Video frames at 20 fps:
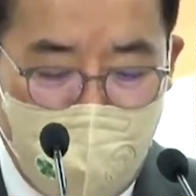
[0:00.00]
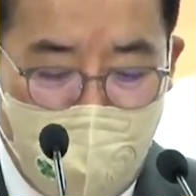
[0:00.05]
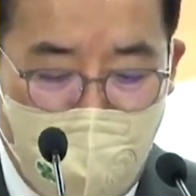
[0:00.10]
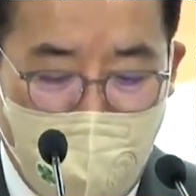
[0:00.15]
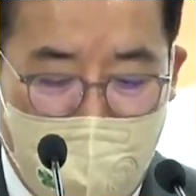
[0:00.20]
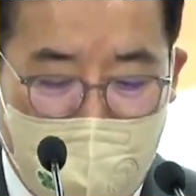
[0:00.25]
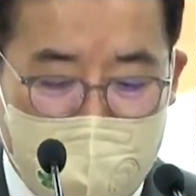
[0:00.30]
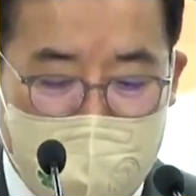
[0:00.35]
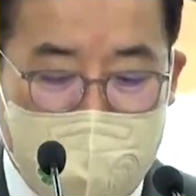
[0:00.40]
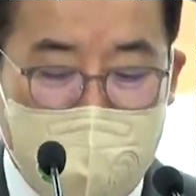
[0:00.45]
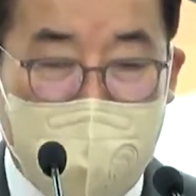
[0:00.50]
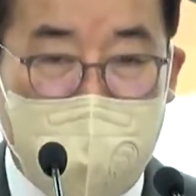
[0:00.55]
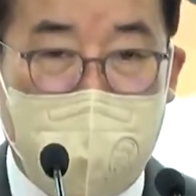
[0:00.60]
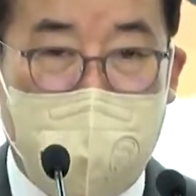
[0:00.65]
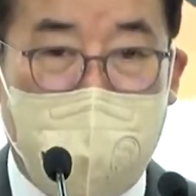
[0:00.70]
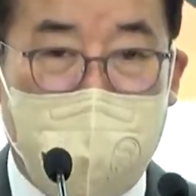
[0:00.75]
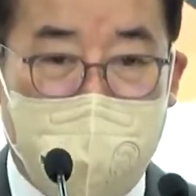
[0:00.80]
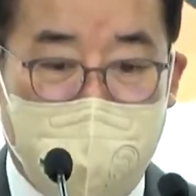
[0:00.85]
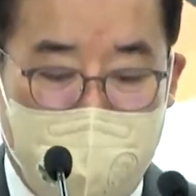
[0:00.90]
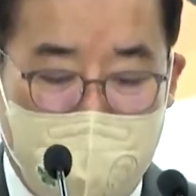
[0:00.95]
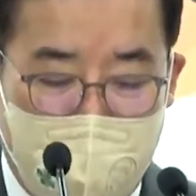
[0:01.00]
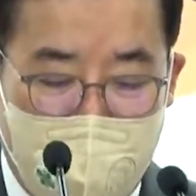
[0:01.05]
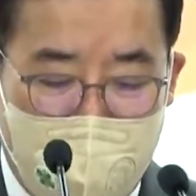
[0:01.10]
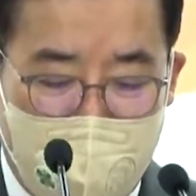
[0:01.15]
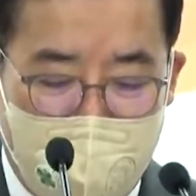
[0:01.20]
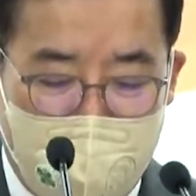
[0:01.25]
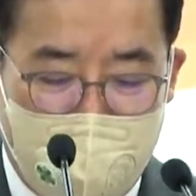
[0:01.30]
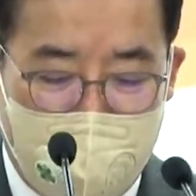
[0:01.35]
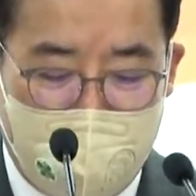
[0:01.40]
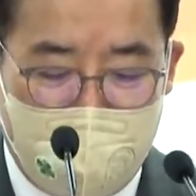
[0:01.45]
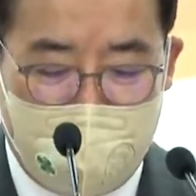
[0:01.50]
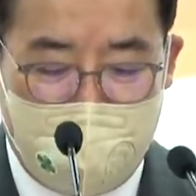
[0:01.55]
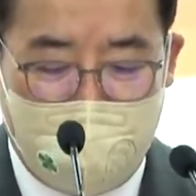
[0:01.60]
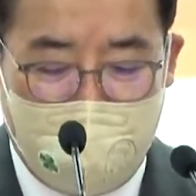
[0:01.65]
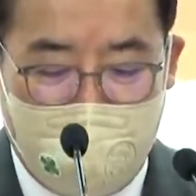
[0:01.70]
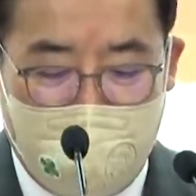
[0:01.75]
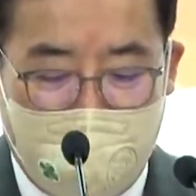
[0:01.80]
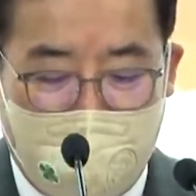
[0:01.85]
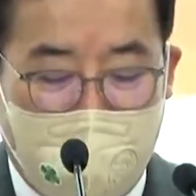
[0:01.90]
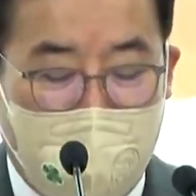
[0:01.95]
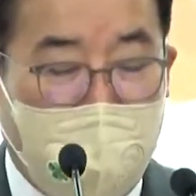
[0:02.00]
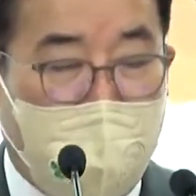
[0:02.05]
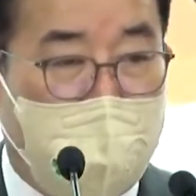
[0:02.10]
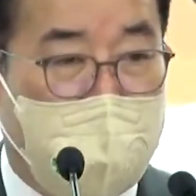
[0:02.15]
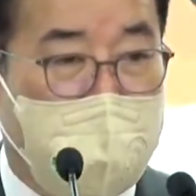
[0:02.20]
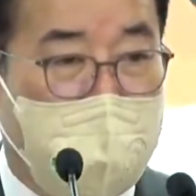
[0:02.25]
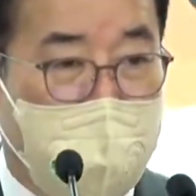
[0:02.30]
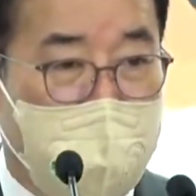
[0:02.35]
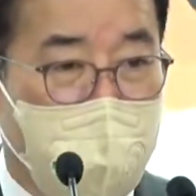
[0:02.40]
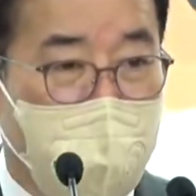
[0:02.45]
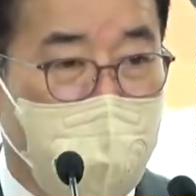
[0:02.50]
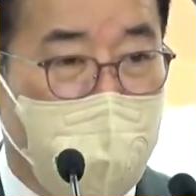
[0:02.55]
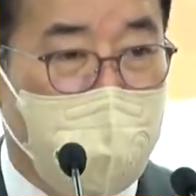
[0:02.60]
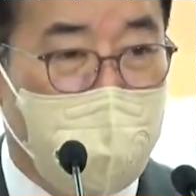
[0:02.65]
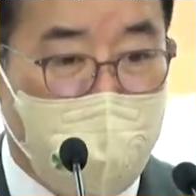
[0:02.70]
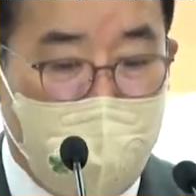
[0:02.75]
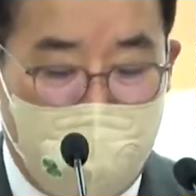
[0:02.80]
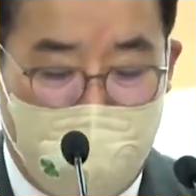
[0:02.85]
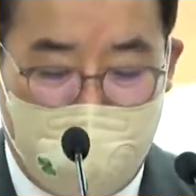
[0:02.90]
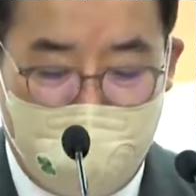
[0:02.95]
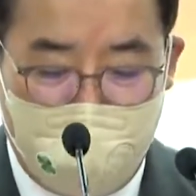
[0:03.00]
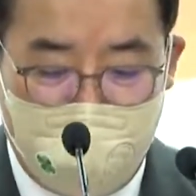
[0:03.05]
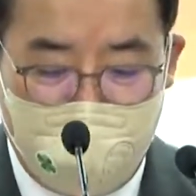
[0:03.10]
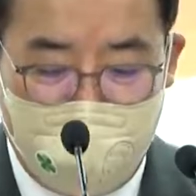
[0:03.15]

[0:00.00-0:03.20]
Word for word: 확정 편향과 가짜 뉴스의